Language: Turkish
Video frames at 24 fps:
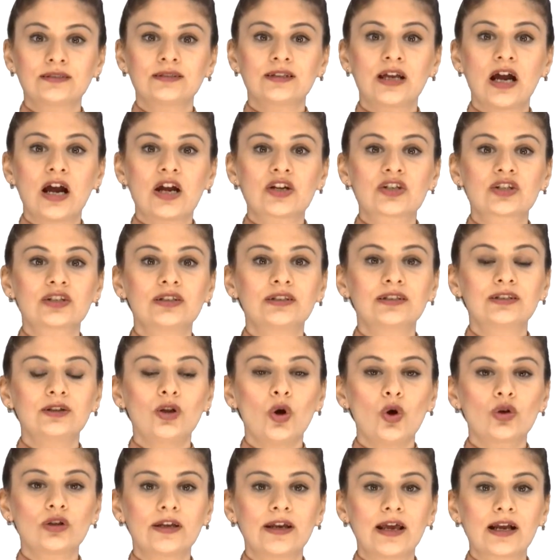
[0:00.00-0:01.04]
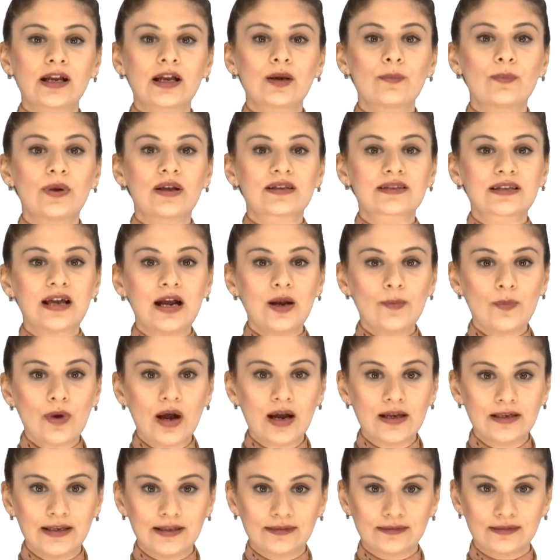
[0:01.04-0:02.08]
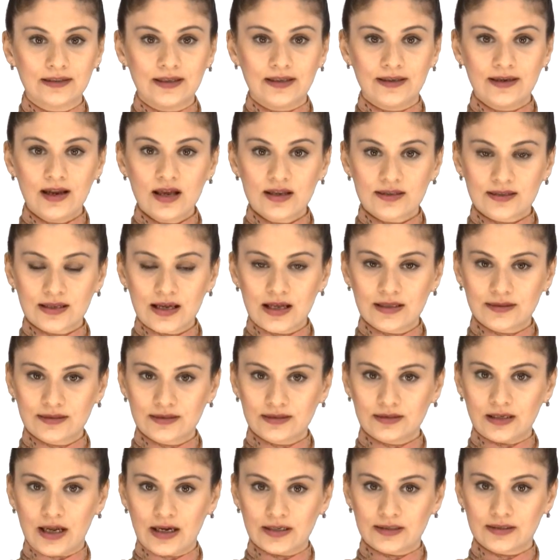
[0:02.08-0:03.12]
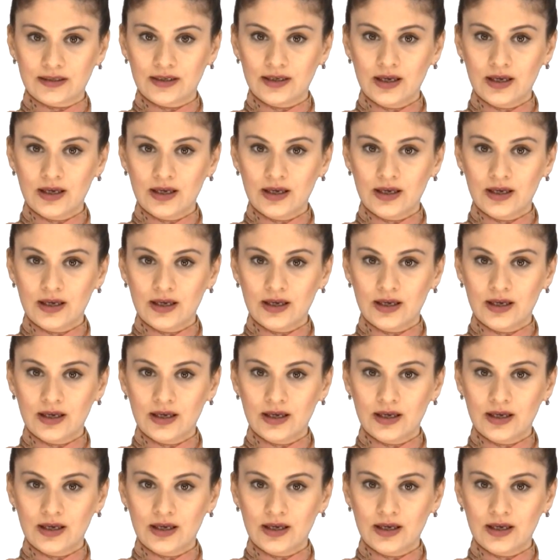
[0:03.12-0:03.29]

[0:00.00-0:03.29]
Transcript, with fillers: karşılıklı olarak pazar maliyetlerini azaltırlar.